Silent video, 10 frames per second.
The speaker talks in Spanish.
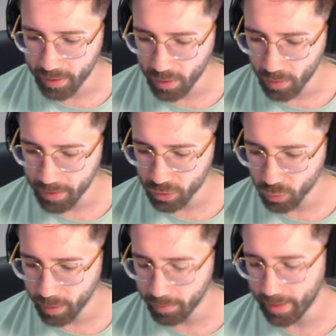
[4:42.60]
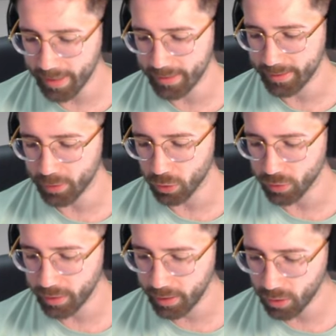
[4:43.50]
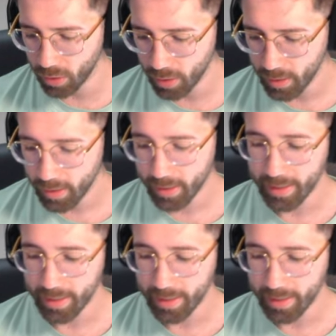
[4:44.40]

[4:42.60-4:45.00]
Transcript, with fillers: no me suen. Vale, el tritoncito, que